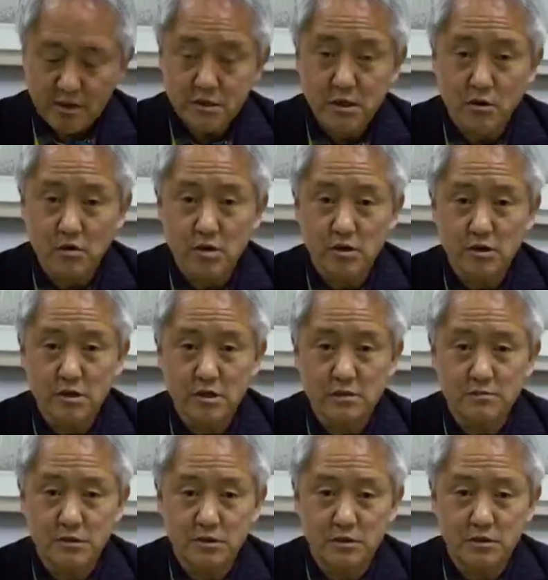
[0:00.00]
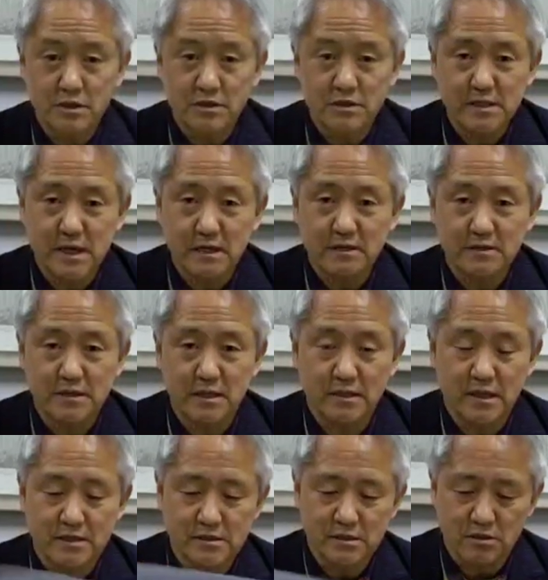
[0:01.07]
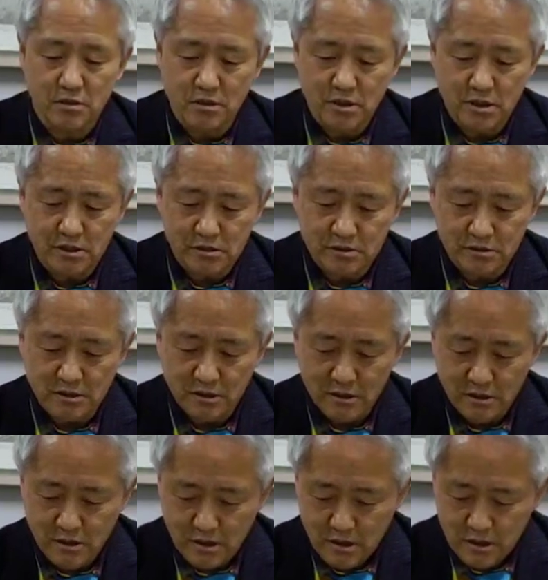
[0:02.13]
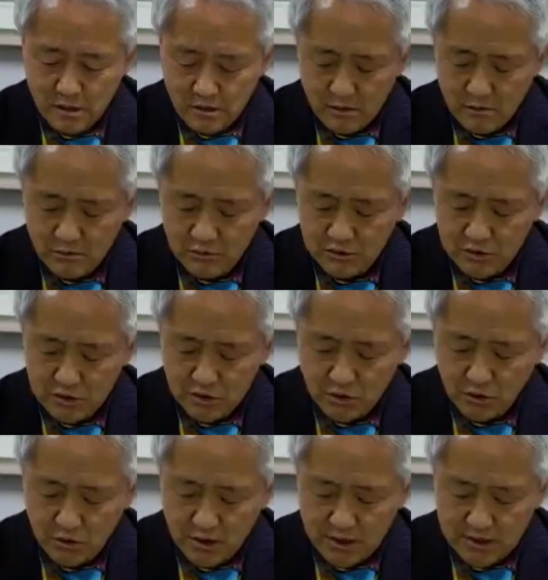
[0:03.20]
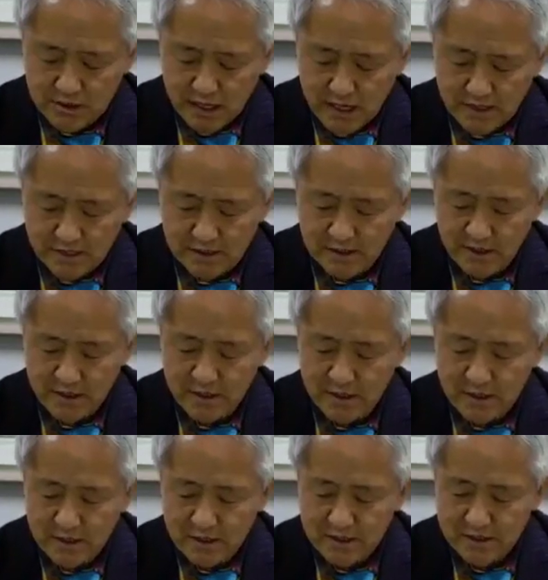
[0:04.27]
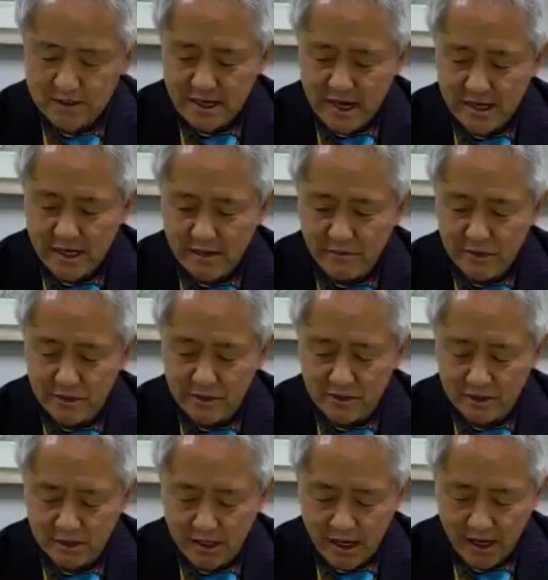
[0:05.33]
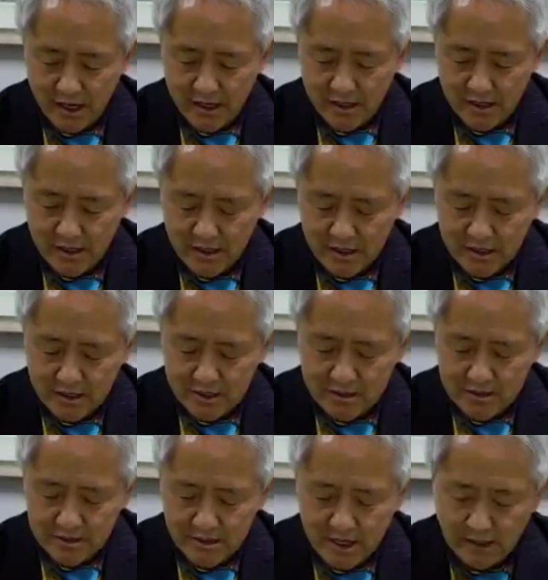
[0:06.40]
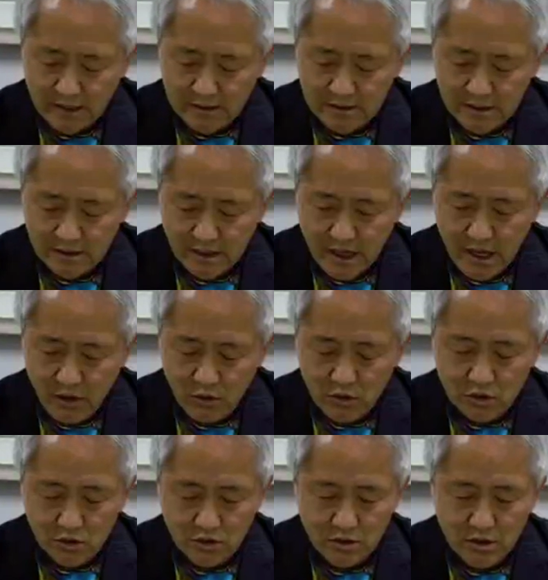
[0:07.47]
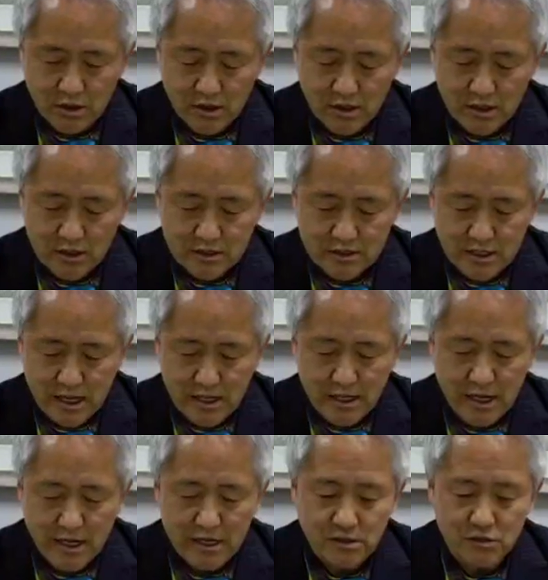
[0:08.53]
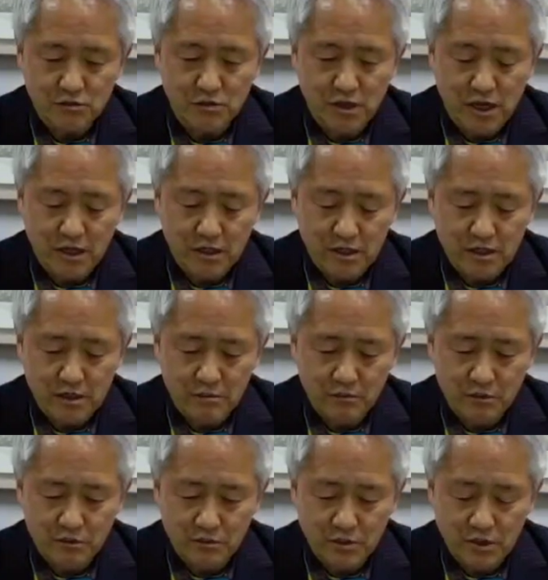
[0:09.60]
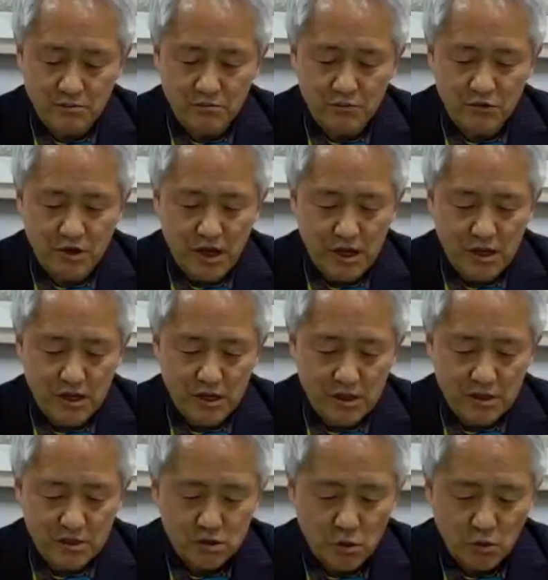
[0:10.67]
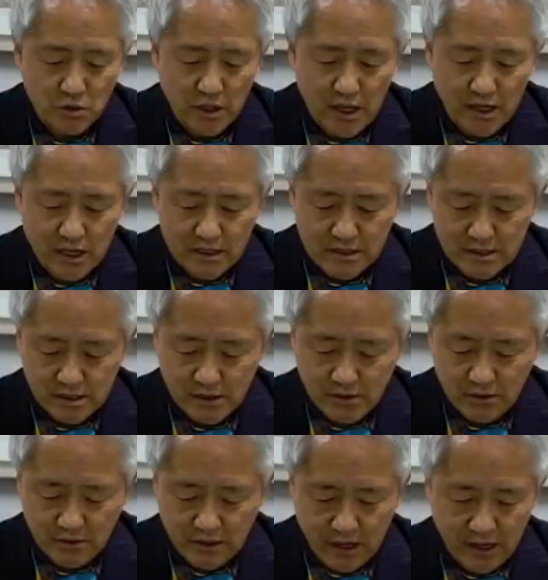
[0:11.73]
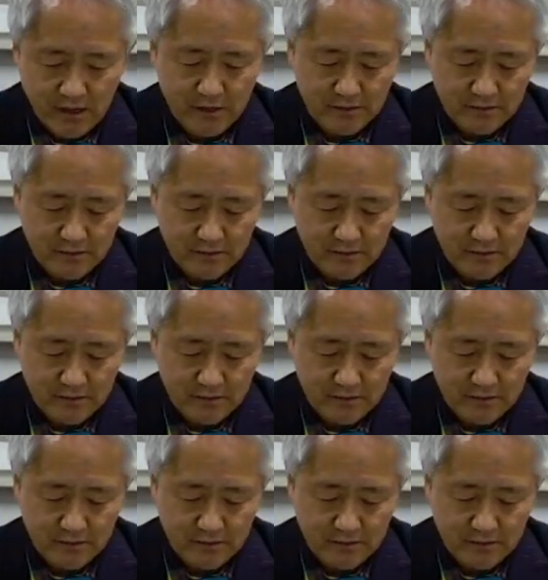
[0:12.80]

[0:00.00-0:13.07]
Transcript: 서울경제신문은 인사트 센터에서 열리는 문선호의 사진 사람을 그리다 인사트 센터 해고전 찰나의 순간 인물, 인물의 속내가 찍혔다